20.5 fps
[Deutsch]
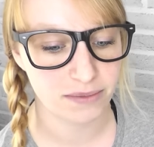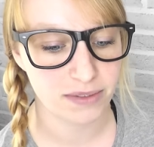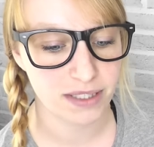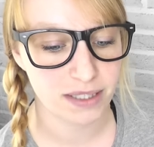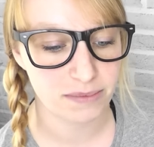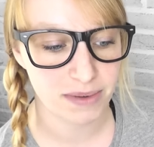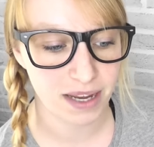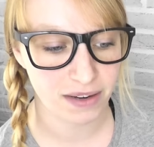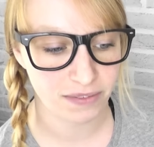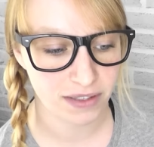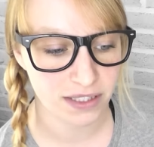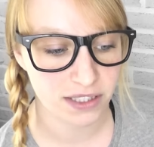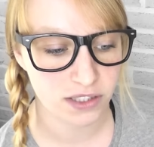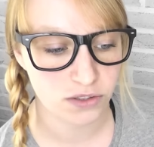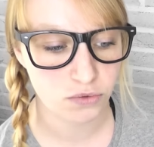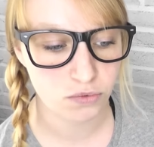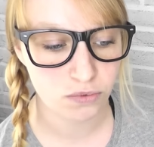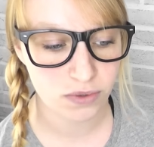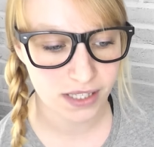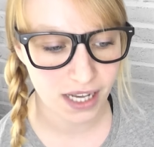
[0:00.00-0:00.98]
die mir einfach
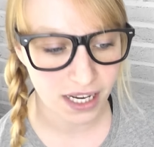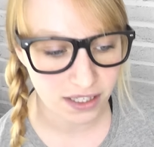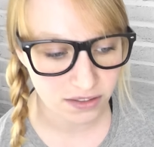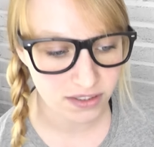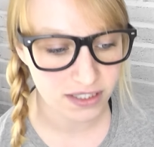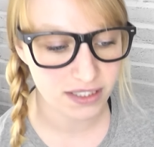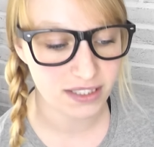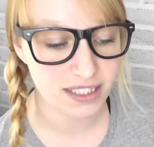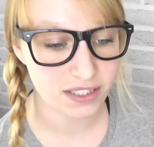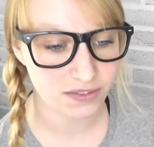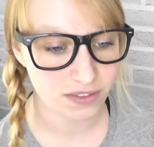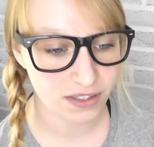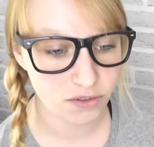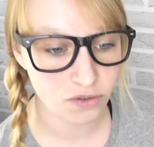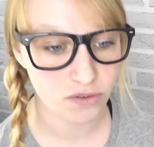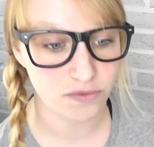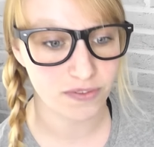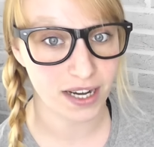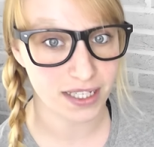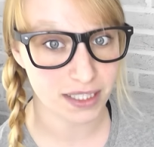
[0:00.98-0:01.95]
nicht zusagt und ich deswegen
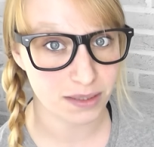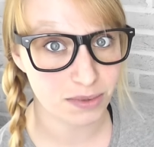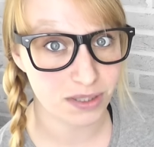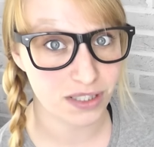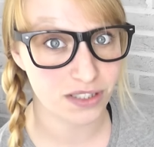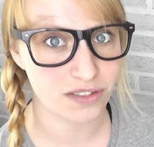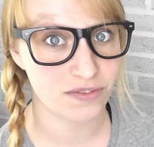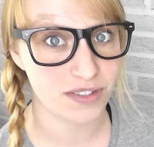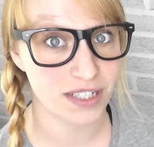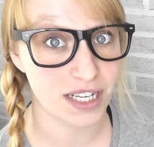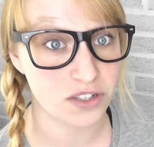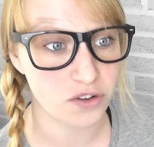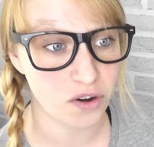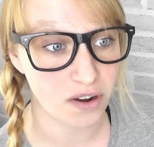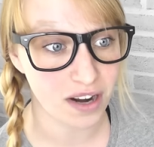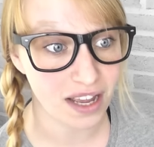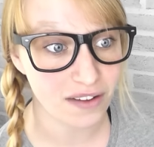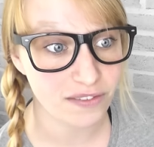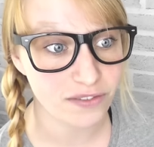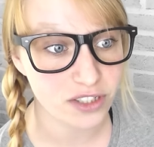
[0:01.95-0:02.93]
nur warte, bis es wieder
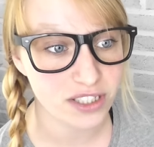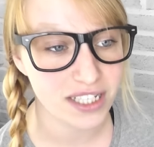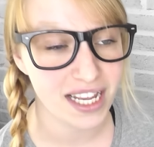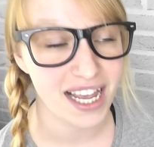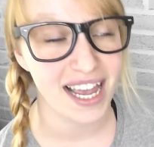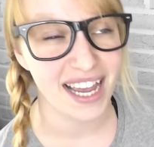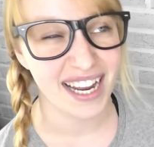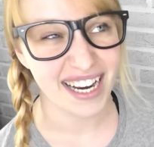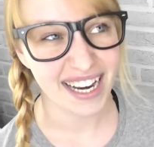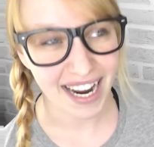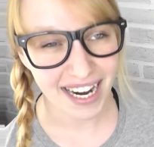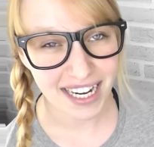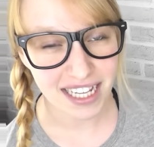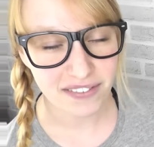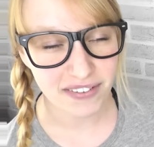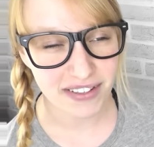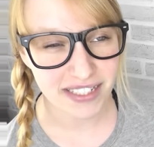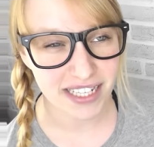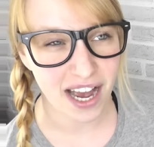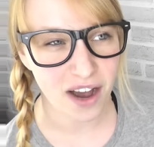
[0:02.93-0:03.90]
toller wird. Nein,
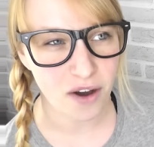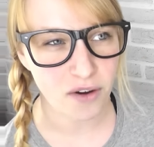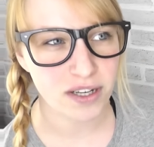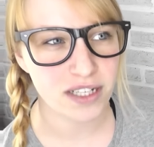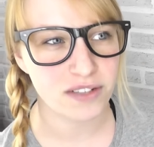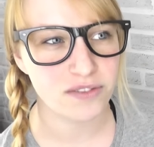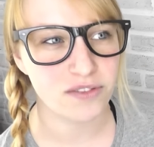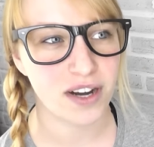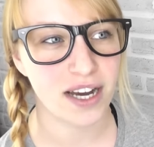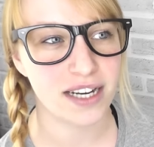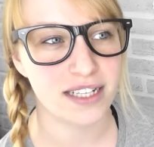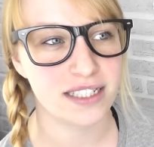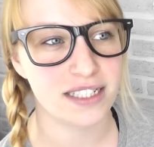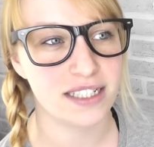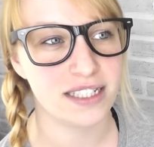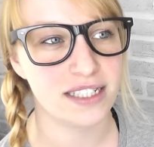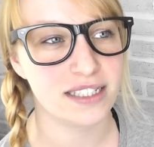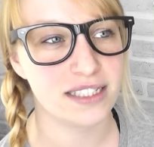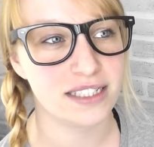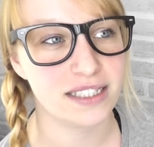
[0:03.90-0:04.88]
ich weiß auch nicht, woran
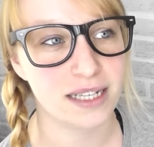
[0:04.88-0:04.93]
es liegt.